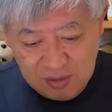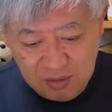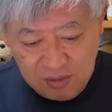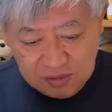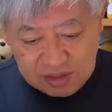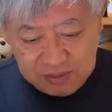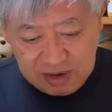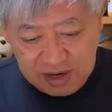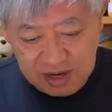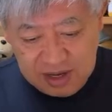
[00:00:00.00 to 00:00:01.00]
皇后
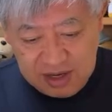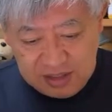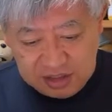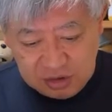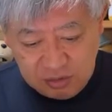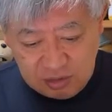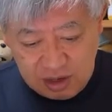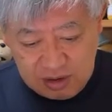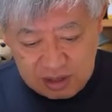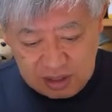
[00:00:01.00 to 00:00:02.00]
様が血の
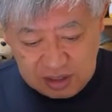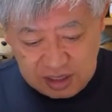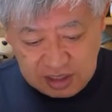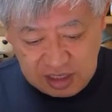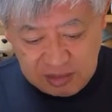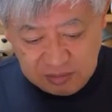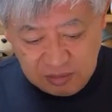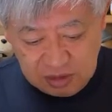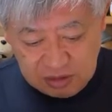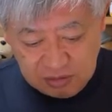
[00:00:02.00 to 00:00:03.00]
乾かない頸部
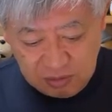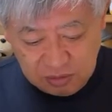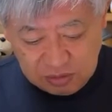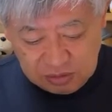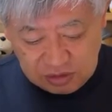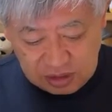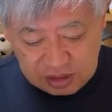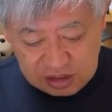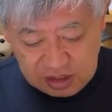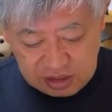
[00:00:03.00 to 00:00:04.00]
の肉の露出した
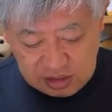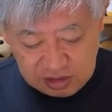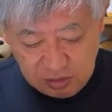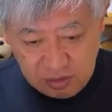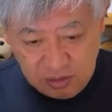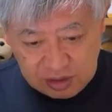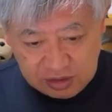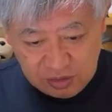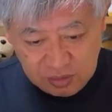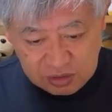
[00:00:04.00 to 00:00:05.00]
生地らしい鳥の
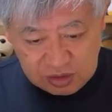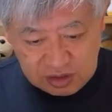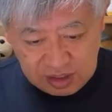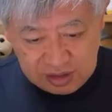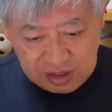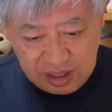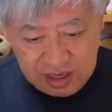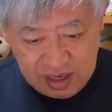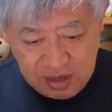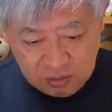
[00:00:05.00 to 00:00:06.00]
足をお持ちになって、
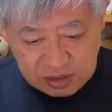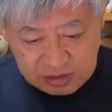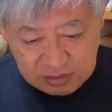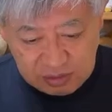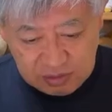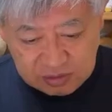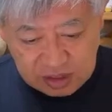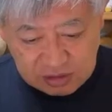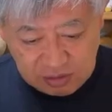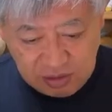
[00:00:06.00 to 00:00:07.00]
御座所御
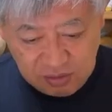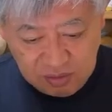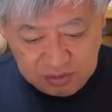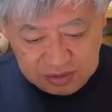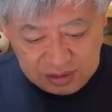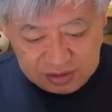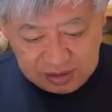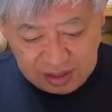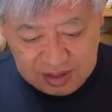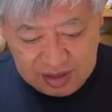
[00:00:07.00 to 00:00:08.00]
座所にお呼びになっ
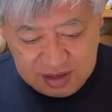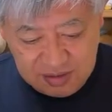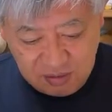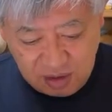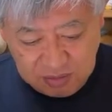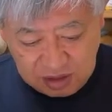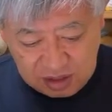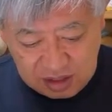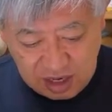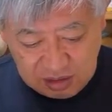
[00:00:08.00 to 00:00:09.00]
た。お上か
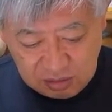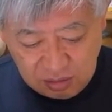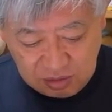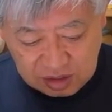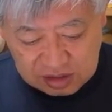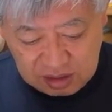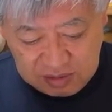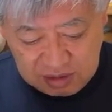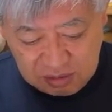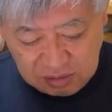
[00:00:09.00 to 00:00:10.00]
ら何の鳥か調
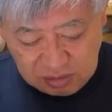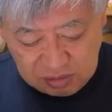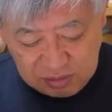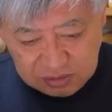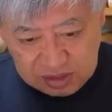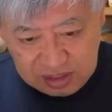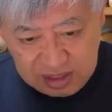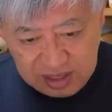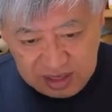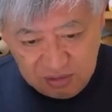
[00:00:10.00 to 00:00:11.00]
べるようにとの仰せ
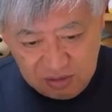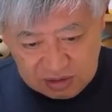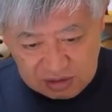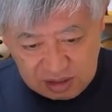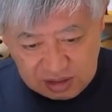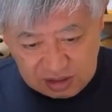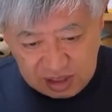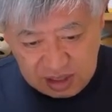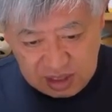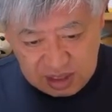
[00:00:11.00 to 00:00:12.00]
で、お預かりし
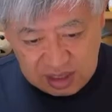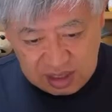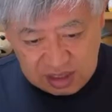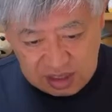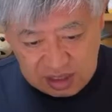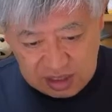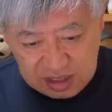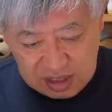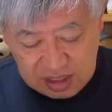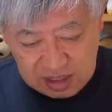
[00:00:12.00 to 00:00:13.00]
て、
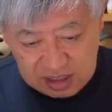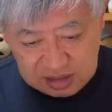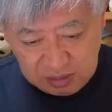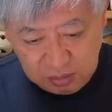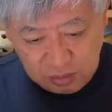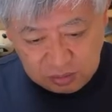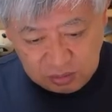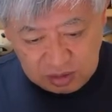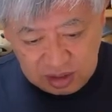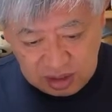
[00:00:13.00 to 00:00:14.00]
えー、三郎
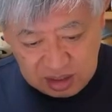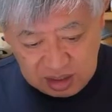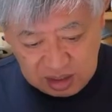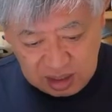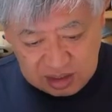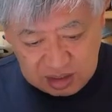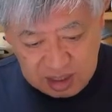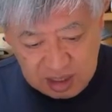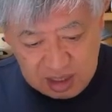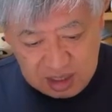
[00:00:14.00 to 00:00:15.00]
所に帰り、
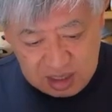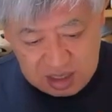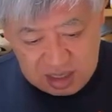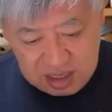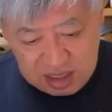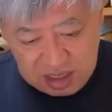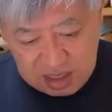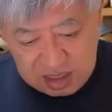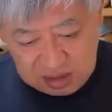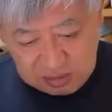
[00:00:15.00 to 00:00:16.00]

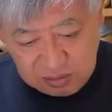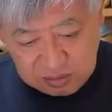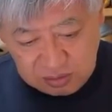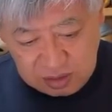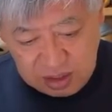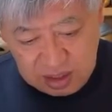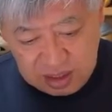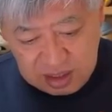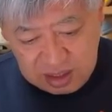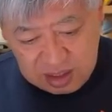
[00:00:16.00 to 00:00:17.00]
えー、津高度
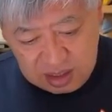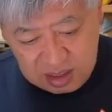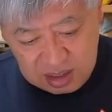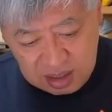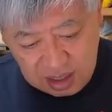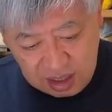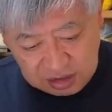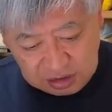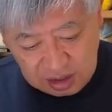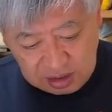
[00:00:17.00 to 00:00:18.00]
に、えー、明日